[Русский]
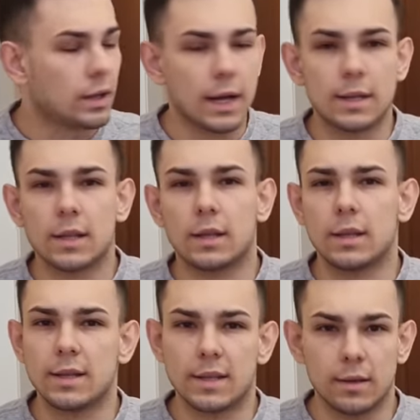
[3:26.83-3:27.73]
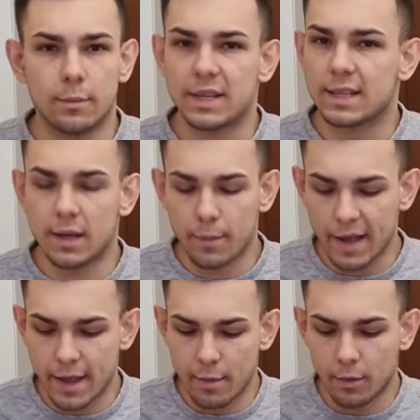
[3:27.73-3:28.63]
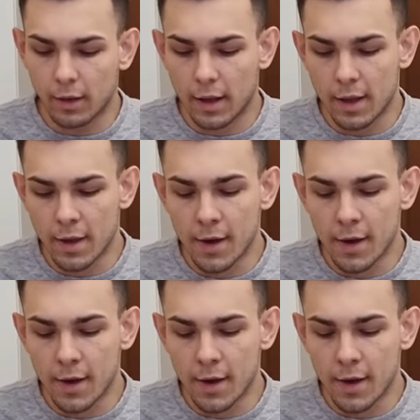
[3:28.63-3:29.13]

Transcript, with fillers: Так, кстати, не за... без залипания была.